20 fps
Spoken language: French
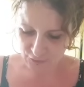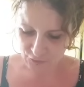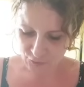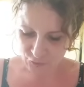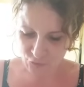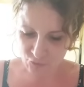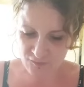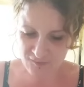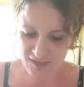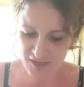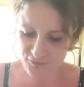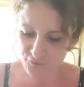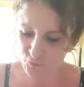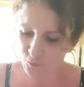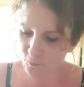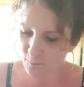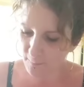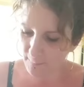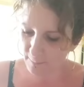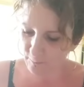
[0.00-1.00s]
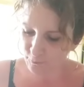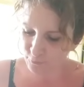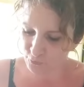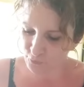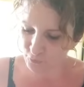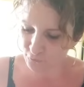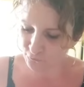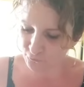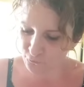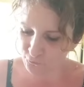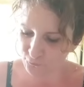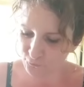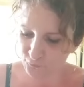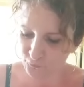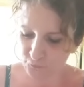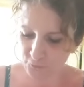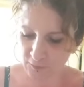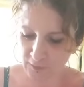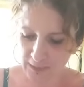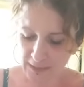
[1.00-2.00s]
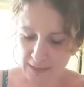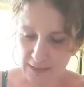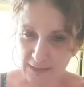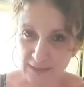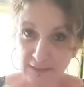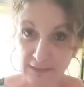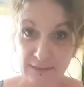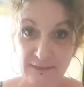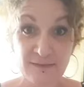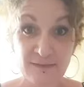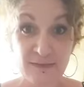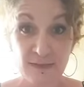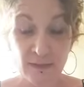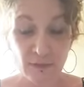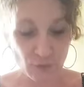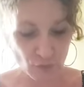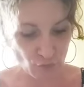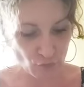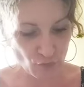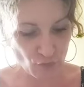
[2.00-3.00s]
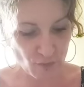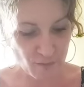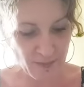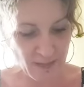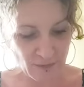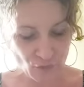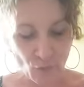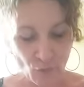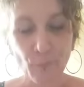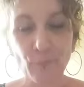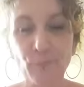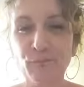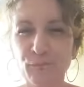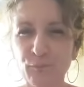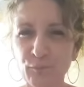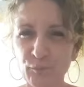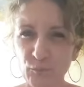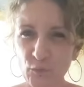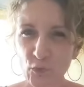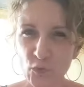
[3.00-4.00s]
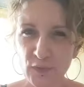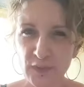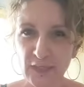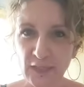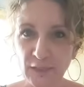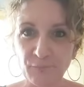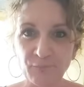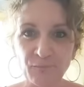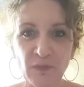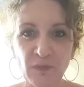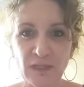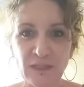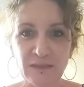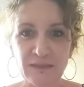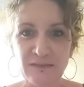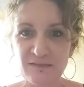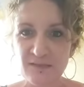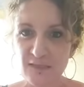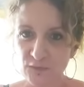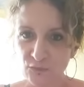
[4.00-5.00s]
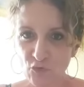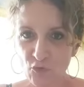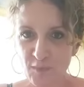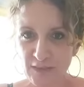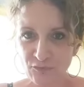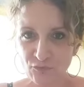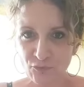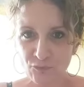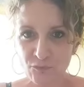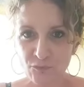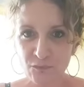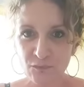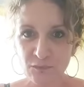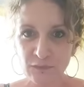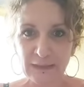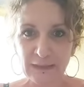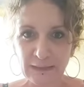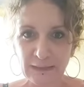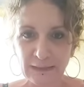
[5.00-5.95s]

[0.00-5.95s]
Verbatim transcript: Nous avons pour vous 5 de bâtons. Ok, 5 de bâtons,